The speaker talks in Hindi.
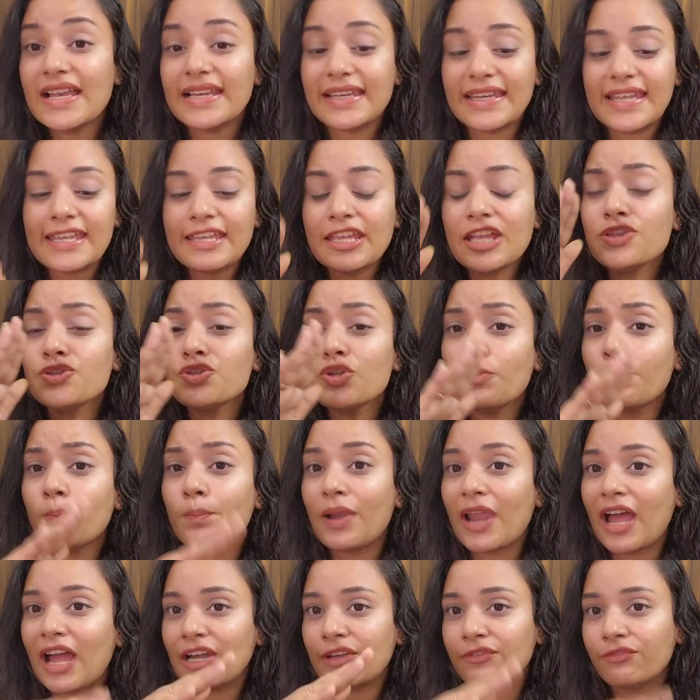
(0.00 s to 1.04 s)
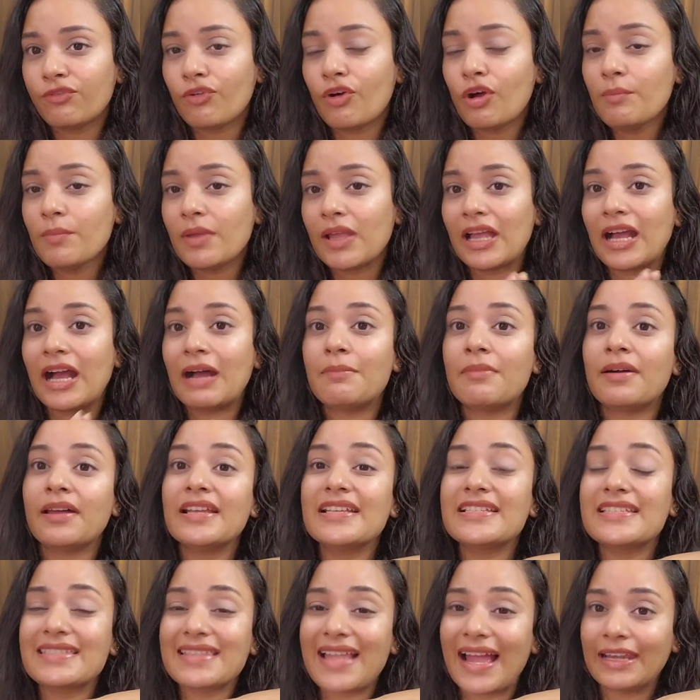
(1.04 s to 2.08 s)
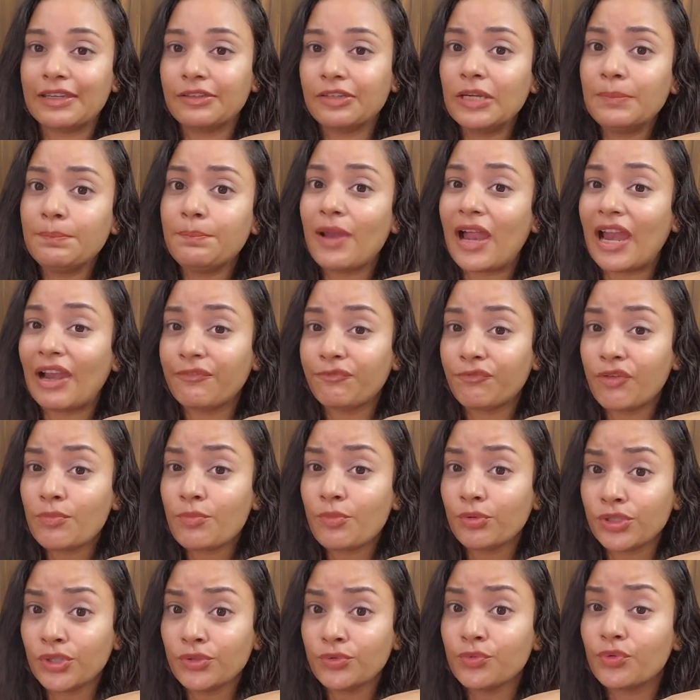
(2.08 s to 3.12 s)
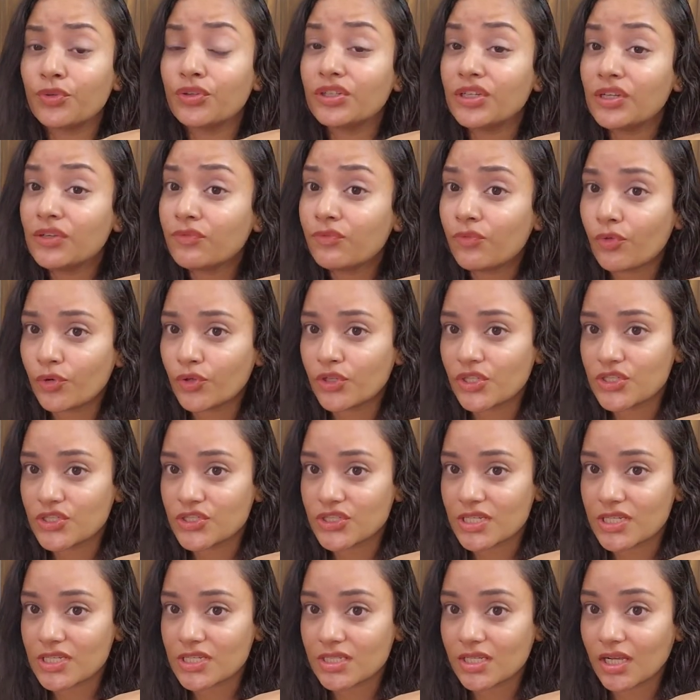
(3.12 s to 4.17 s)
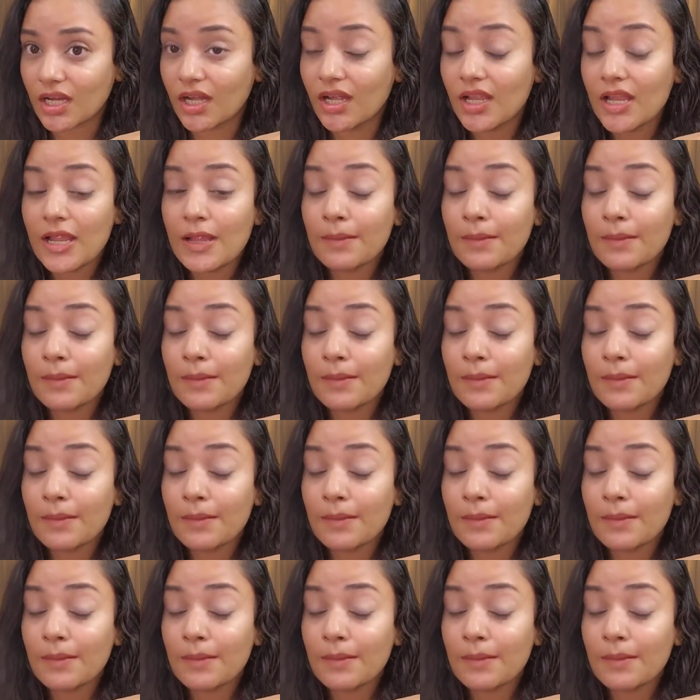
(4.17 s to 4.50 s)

लेकिन जो प्लेटफॉर्म है हमारा स्टैंडर्ड प्लेटफॉर्म होता है ट्वेंटी फोर इंचेस का